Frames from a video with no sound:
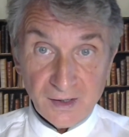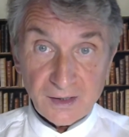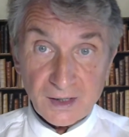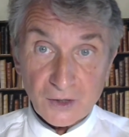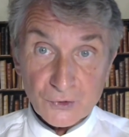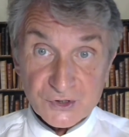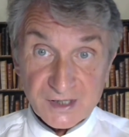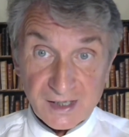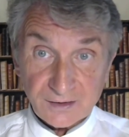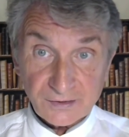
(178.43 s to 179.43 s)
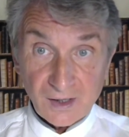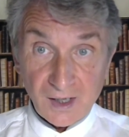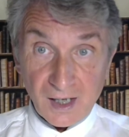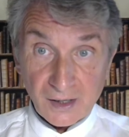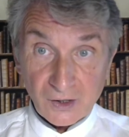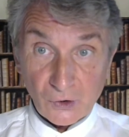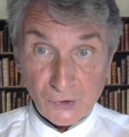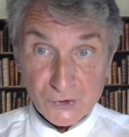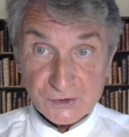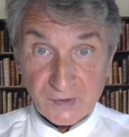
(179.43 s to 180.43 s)
qui la rejette à
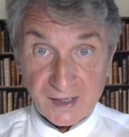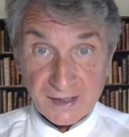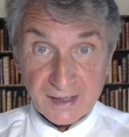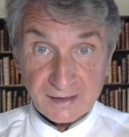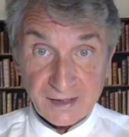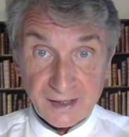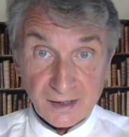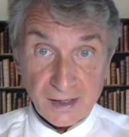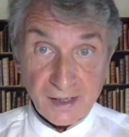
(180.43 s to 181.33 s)
cause du caractère